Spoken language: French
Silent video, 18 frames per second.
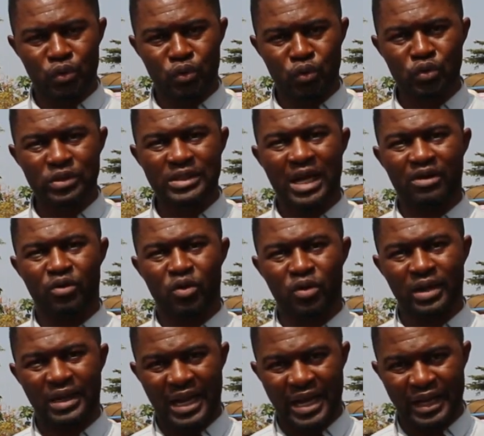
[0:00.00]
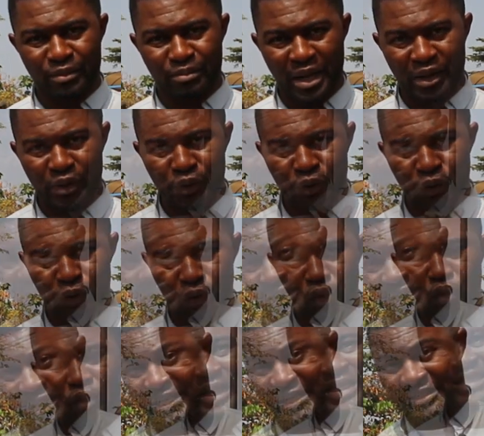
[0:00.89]
nous savons clairement que
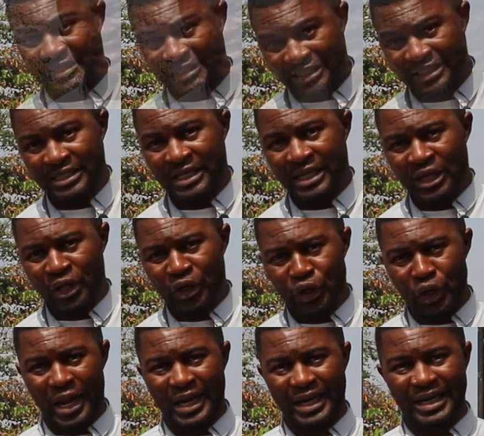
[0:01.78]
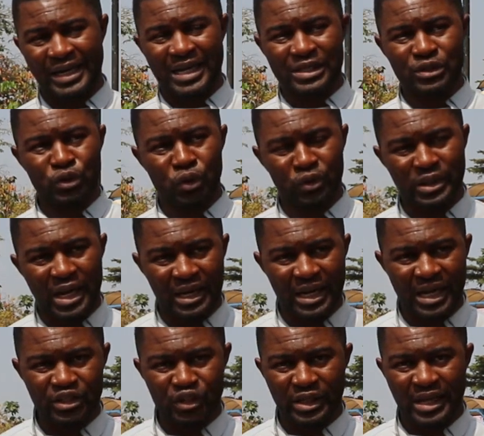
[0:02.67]
les récits de la création
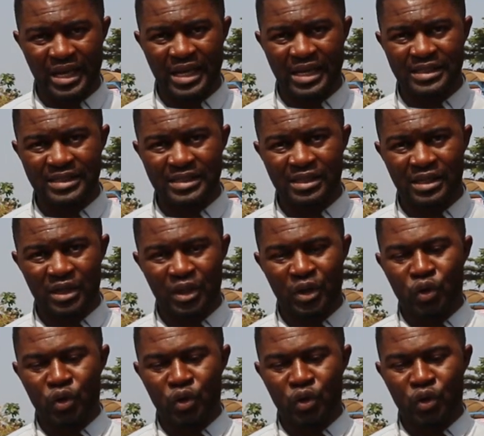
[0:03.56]
dans la Genèse